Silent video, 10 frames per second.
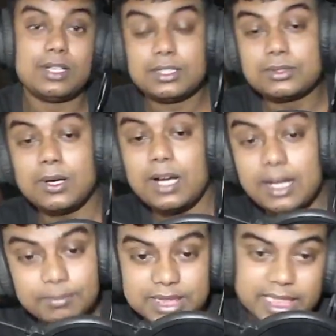तो
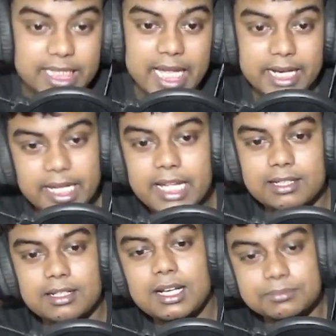हम जीत गए ठीक है
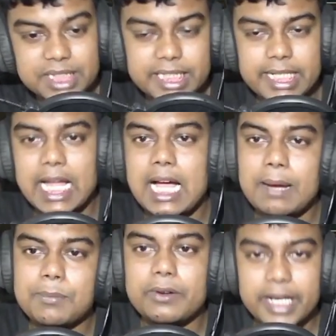हम जीत गए
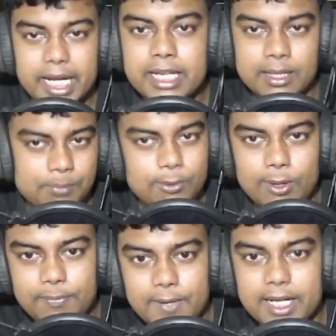आपको ना ही आपको
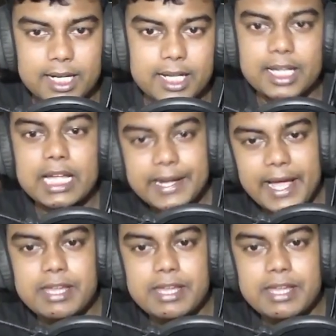टॉप फ्रैक करना है ना ही